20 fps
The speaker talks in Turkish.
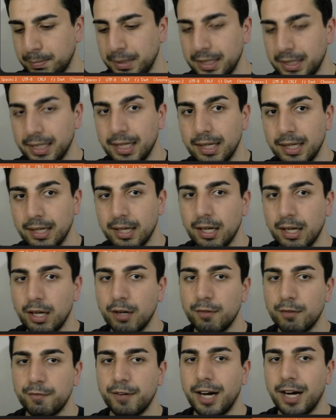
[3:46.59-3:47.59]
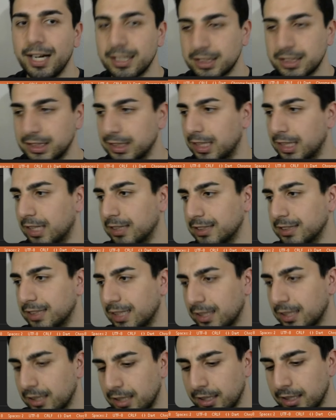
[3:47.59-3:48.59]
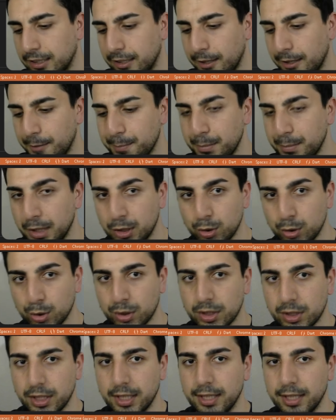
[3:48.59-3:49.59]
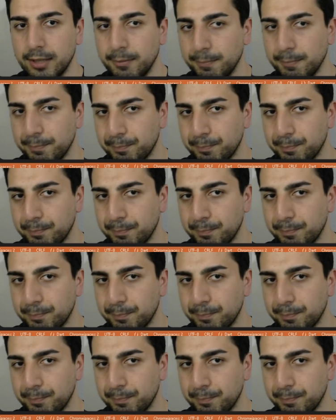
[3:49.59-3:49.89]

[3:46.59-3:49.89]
Bir de function alacak ya da metot diyelim.